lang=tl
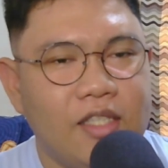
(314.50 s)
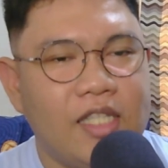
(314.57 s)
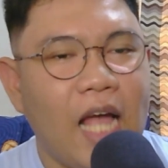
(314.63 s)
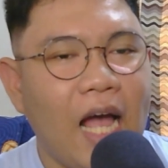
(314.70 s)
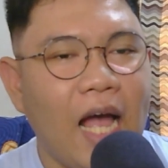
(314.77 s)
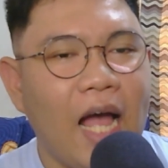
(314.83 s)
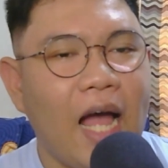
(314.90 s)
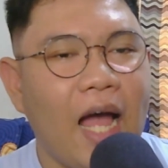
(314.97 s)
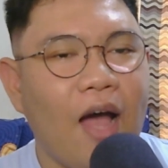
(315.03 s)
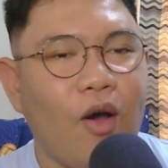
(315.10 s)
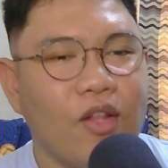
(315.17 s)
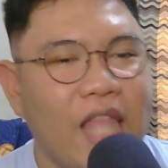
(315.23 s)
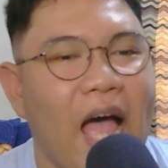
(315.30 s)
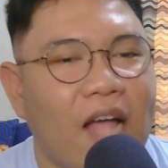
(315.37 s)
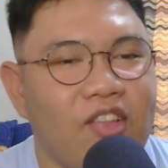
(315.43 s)
the
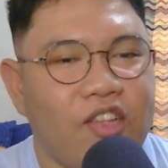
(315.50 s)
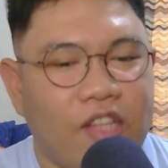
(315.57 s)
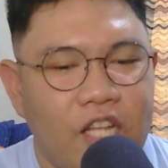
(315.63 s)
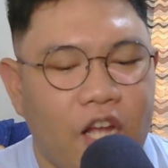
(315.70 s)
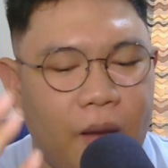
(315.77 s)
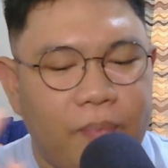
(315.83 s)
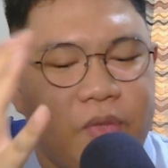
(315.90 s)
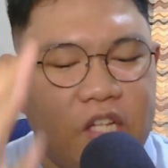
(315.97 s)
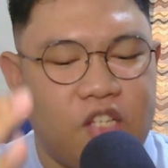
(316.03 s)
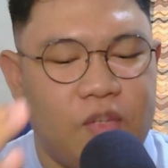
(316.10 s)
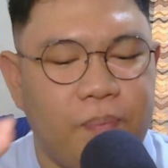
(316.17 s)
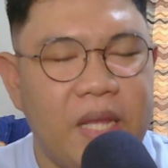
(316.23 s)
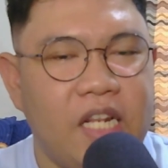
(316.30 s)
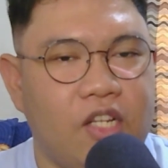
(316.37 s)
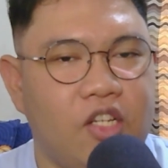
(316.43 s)
audacity of this
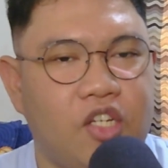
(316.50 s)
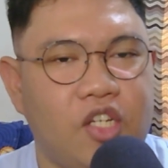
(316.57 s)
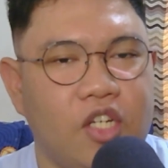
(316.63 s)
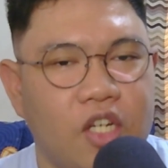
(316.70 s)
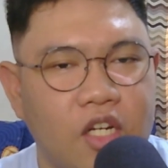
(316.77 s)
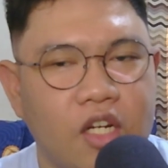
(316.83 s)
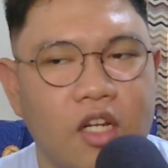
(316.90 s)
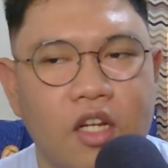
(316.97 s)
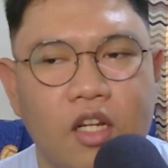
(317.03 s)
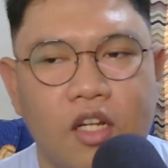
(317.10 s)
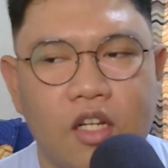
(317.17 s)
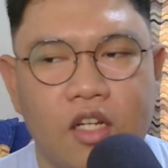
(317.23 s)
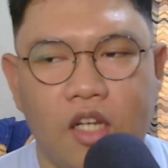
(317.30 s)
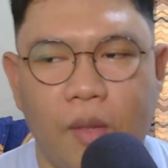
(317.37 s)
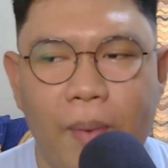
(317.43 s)
bitch.
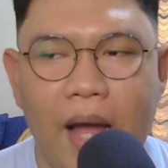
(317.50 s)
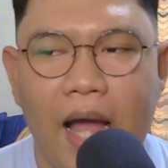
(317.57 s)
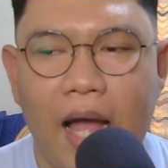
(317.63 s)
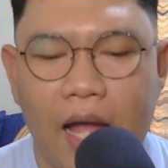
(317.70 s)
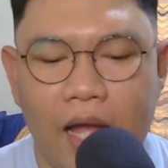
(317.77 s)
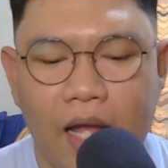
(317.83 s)
Diba?